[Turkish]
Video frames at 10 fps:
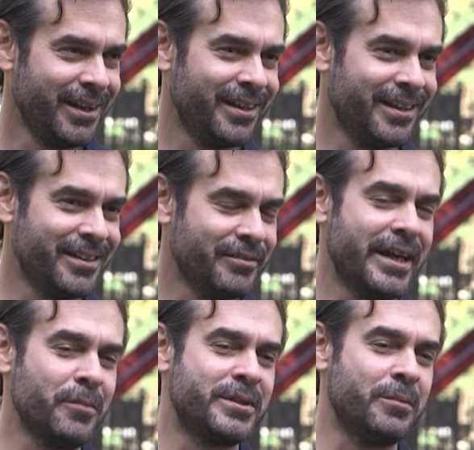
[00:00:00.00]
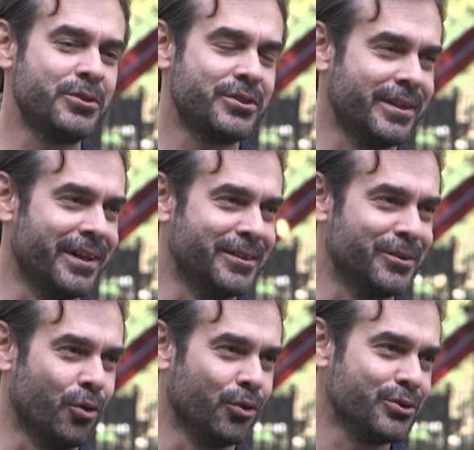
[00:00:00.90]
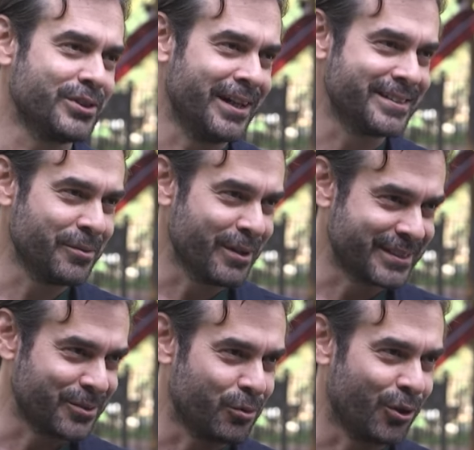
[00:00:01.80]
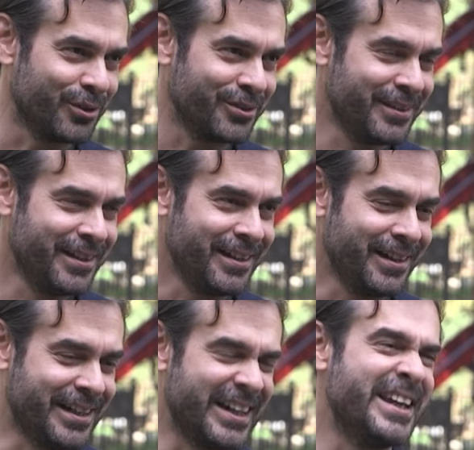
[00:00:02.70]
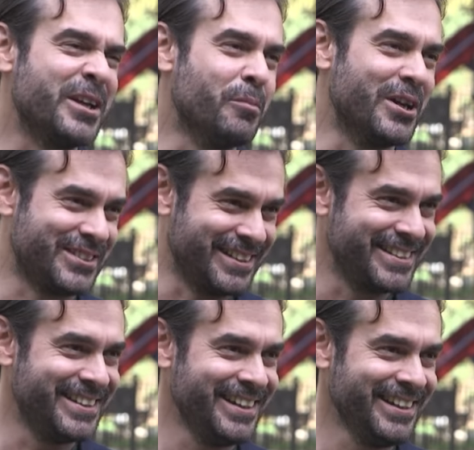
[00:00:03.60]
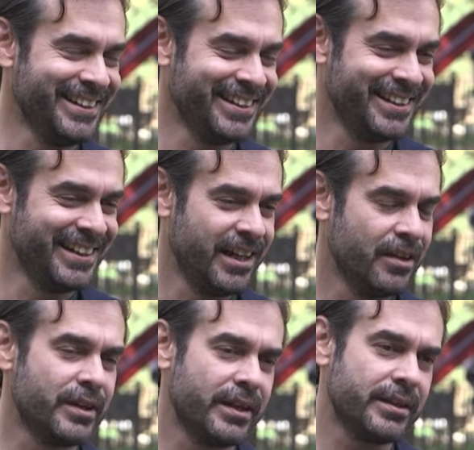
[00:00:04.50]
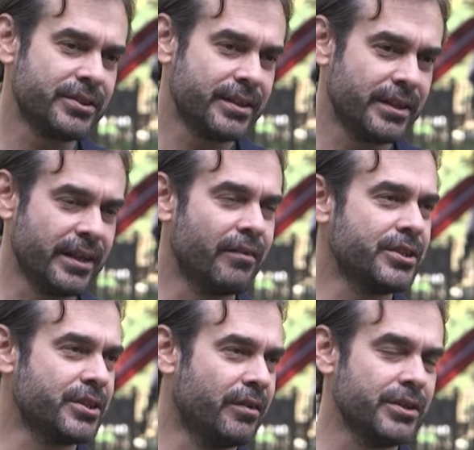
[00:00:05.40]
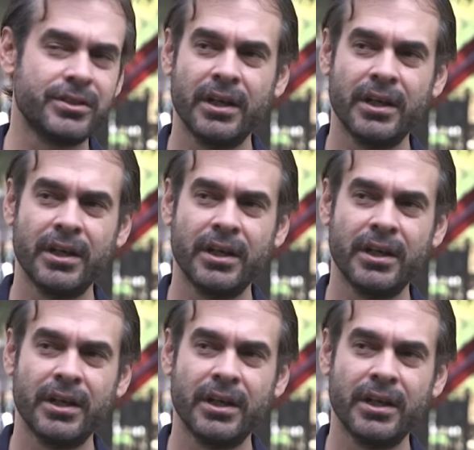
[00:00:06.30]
Ee, ve hep demişti yani onun sayesinde basketbol kariyerim başladı diye. Evet. Ve işte yavaş yavaş